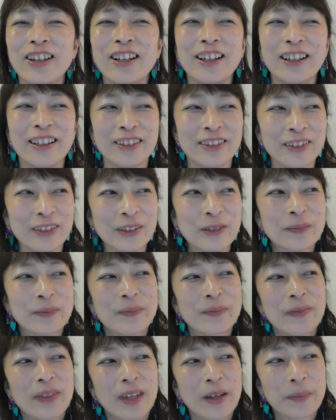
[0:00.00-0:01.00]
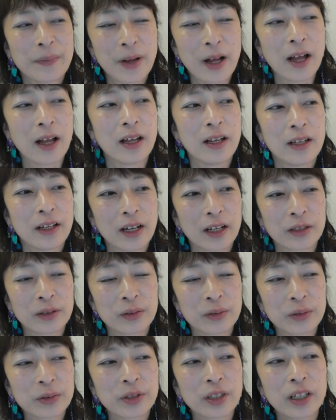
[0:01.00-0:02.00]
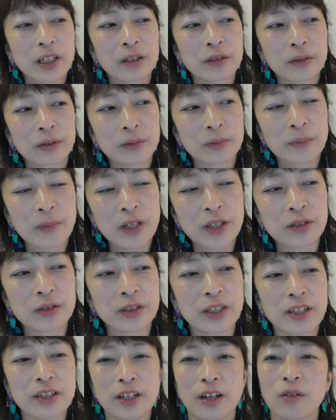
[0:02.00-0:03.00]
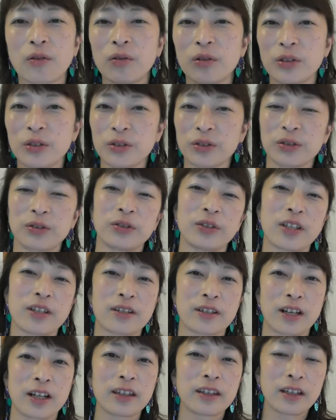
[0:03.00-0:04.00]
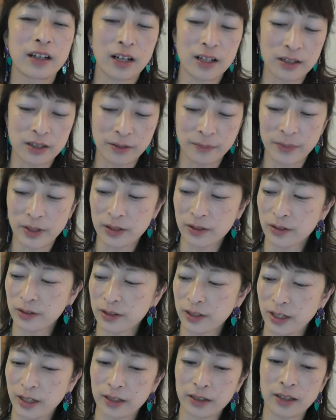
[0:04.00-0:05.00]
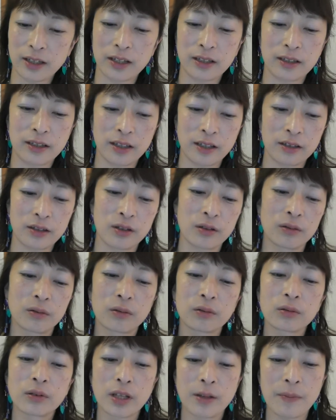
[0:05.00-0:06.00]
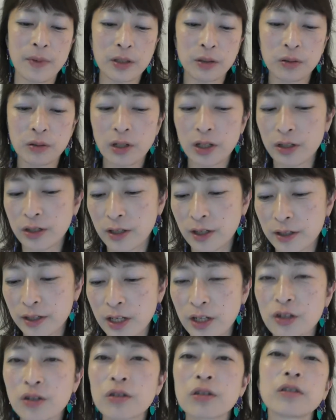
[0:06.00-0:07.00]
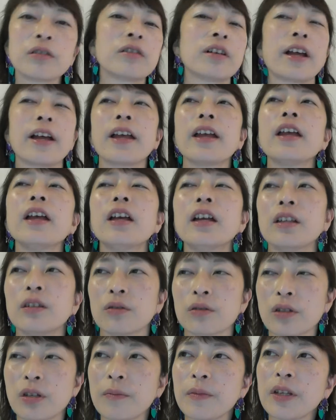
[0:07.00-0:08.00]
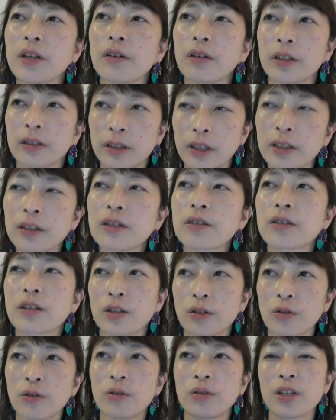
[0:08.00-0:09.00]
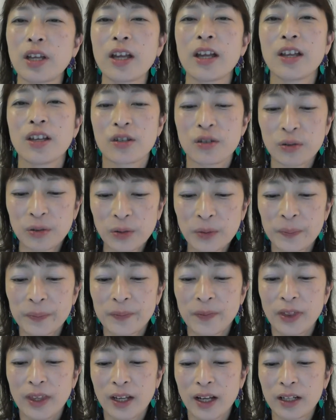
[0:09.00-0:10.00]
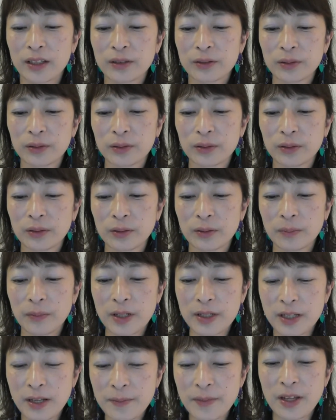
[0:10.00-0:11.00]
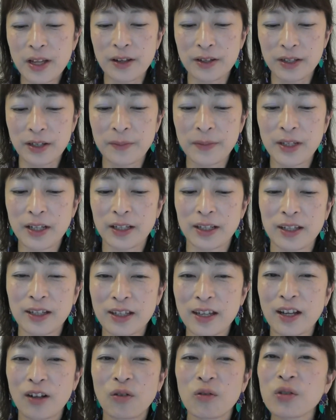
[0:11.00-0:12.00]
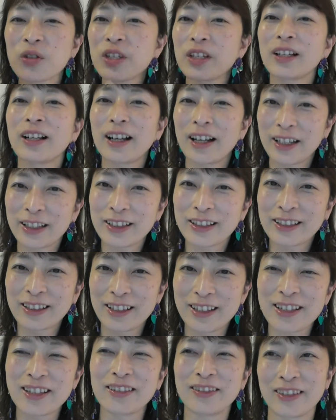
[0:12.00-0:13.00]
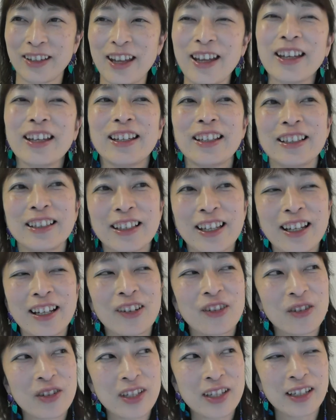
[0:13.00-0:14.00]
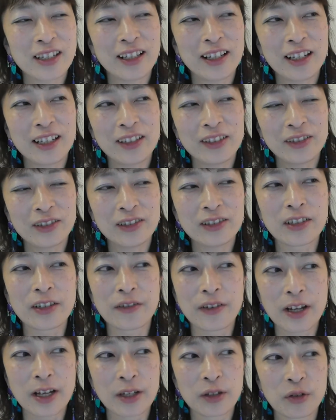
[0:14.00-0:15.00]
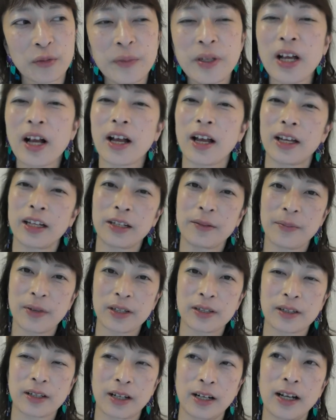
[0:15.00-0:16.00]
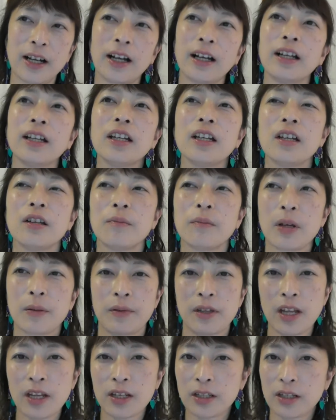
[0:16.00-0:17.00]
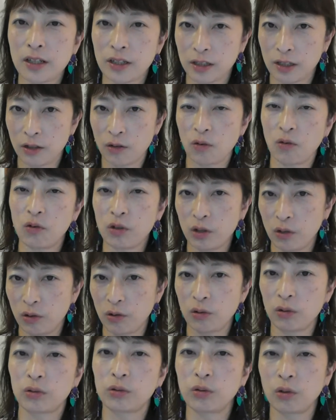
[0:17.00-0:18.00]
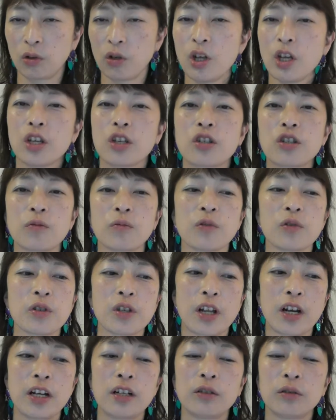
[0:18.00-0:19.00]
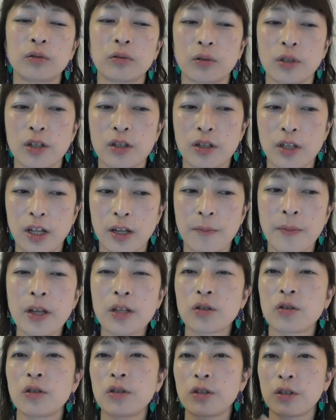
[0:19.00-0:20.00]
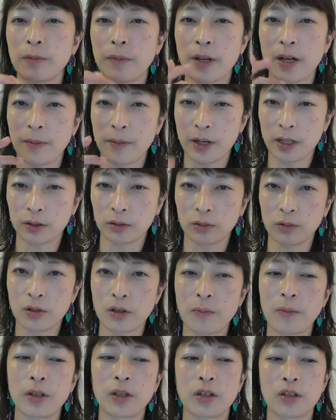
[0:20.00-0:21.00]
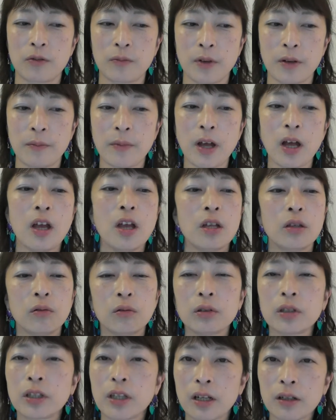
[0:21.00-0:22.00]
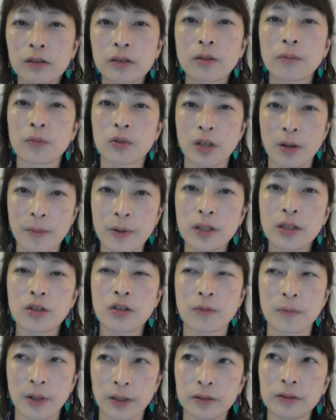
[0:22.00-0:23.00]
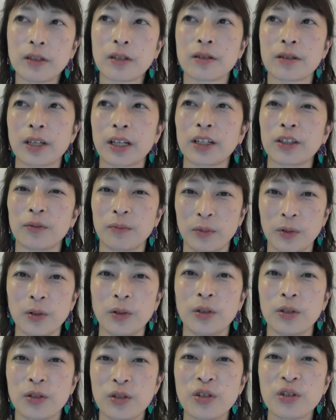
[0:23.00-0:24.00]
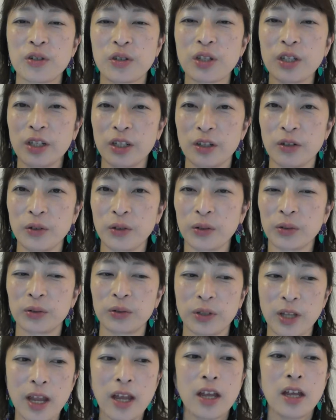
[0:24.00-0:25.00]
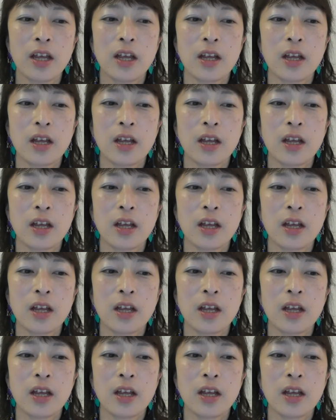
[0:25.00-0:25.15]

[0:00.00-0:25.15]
あのまあのその中のメニューでじゃあこういうのどうですかってカスタマイズしてやっていってっていうことで、まあ、豊橋では3種類ぐらいのセミナーをやったんですけどでその、あのまあ、セミナーはセミナーでで懇親会ですよねで懇親会の方では飲みが入りますから、まあ、熱心にこういろいろと質問されるとですね、まあ、ついついベラベラと喋ってしまう、まあ、飲んでなくても喋ってしまうんですけれどもついついいろいろとね